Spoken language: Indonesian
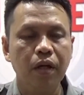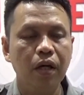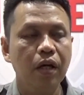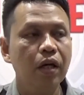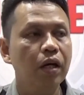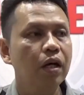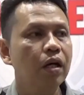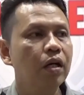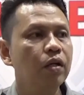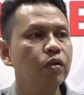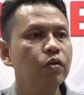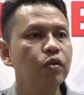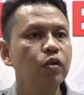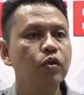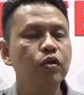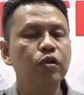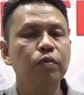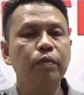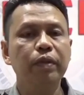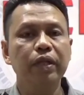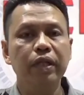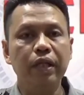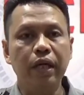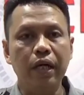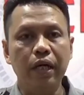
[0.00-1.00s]
Uh, untuk
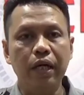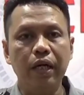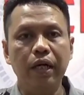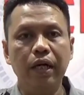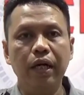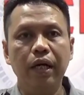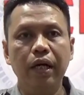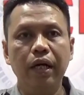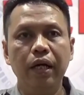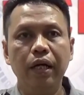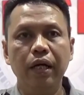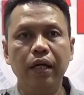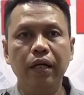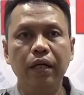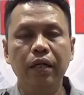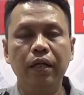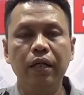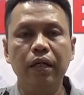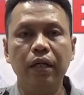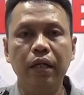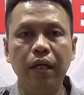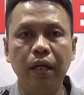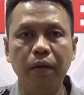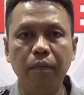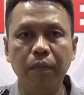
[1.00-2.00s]
sementara
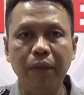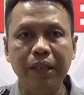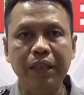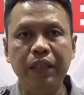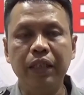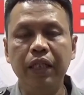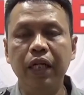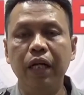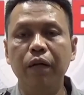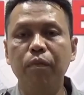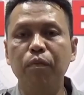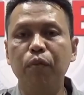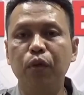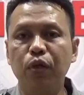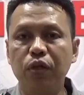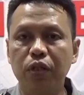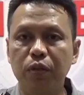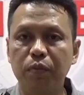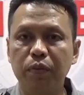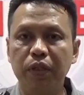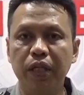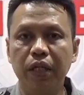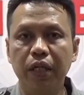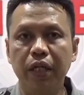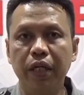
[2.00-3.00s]
masih dalam
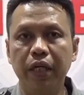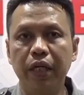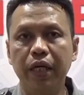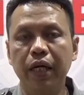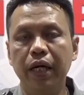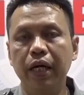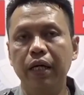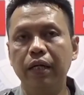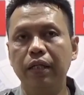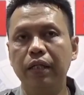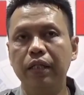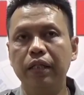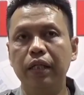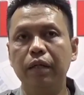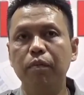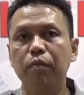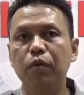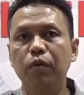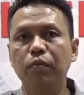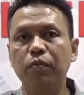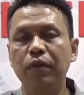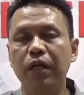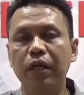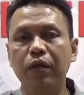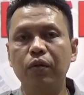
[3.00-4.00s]
proses penyelidikan kita
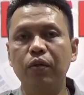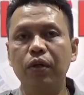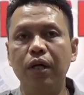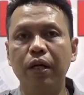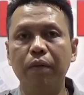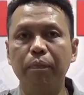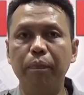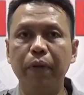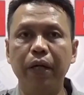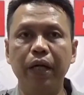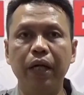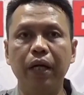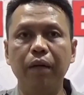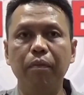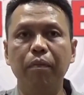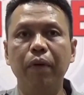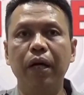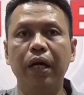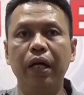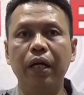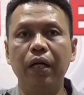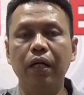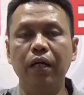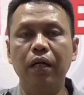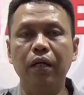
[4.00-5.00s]
belum tahu apakah
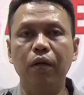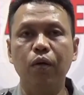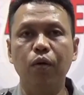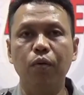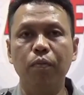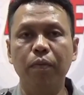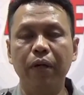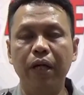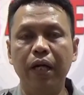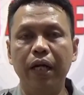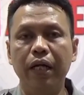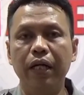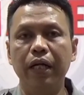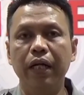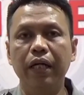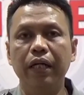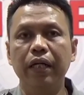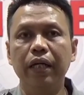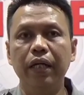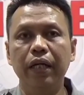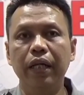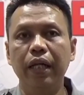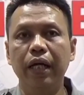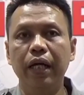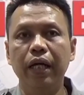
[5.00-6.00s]
barang korban ada
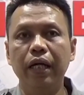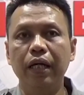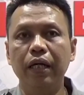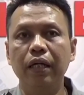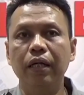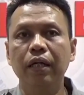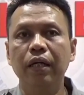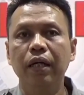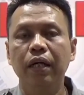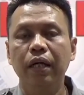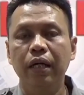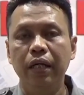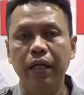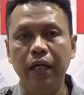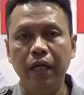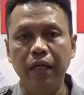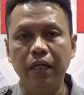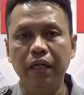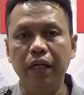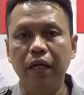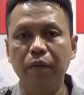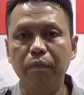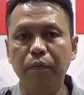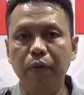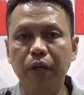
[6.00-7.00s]
yang hilang yang
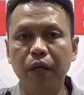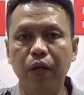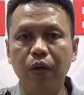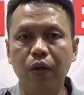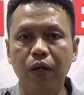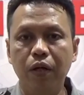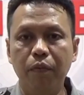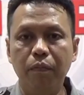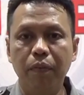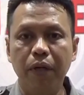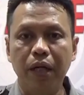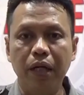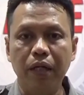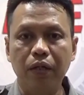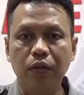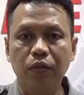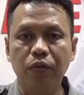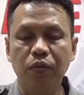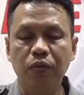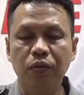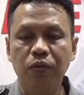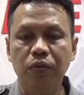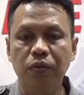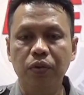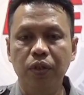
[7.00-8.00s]
diambil oleh
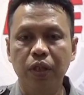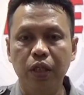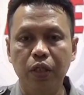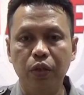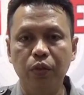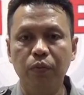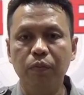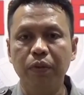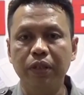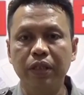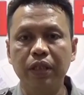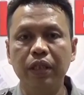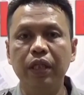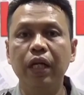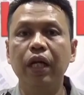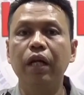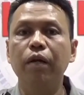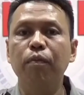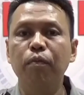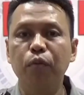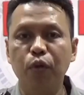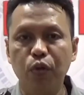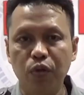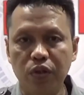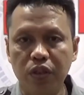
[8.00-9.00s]
pelaku itu masih
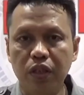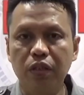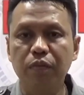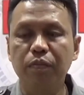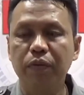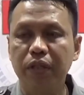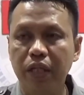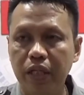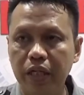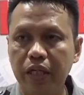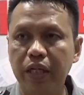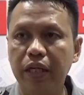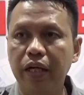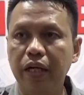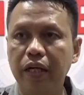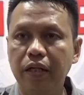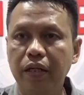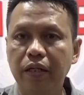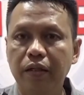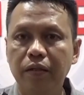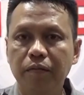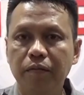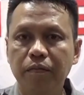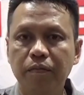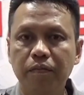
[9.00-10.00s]
dalam proses penyelidikan
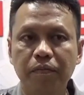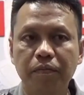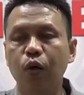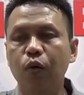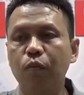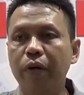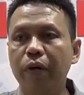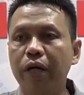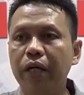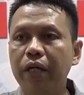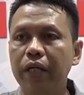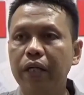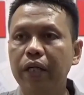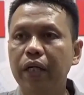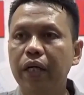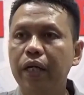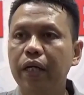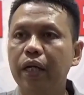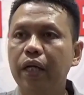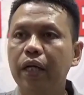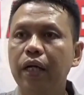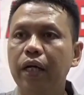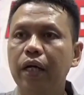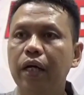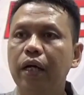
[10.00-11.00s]
korban ini
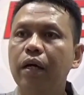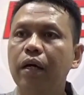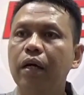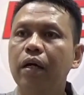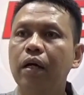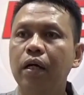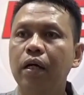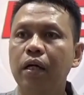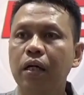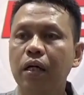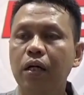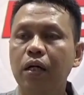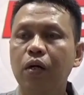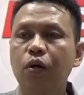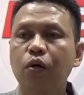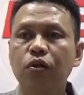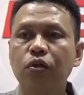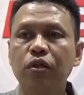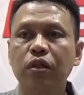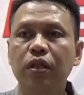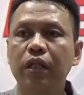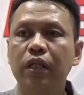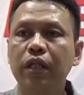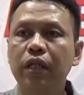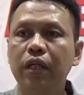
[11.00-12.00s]
adalah
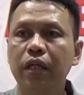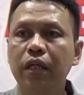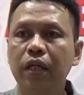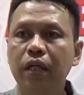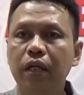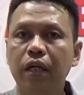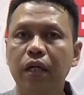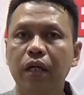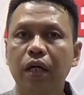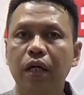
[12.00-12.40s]
ngekos di